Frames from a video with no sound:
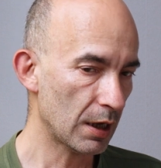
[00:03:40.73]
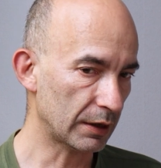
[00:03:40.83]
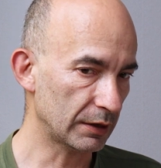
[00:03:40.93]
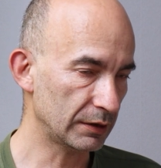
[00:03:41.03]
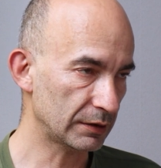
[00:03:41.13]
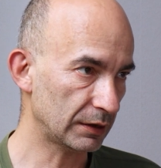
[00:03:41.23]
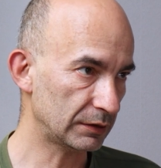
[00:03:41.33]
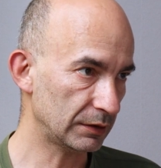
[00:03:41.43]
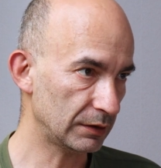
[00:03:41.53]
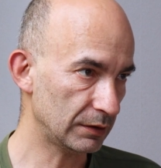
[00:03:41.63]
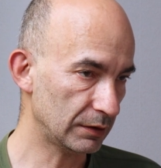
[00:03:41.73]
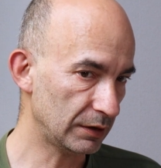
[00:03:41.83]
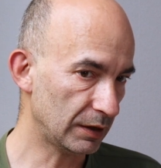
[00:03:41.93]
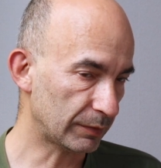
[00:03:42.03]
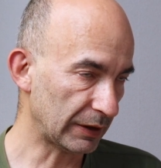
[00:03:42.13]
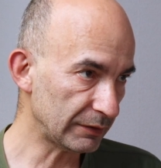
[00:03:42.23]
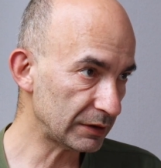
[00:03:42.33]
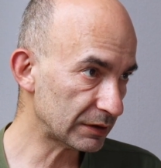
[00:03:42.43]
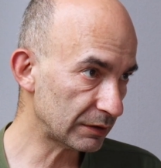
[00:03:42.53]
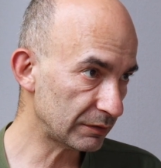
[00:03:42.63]
организаций
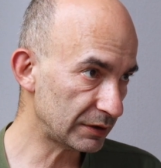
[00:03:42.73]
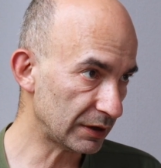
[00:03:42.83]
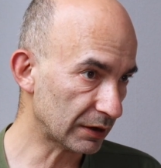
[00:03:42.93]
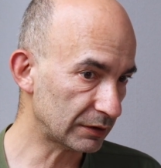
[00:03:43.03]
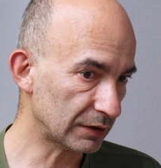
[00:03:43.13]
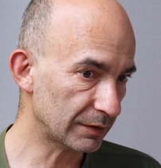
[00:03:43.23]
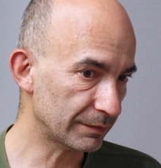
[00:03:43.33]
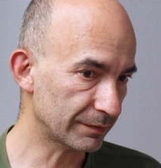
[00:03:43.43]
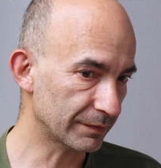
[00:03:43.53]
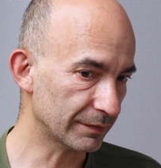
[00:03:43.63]
неправительственного сектора.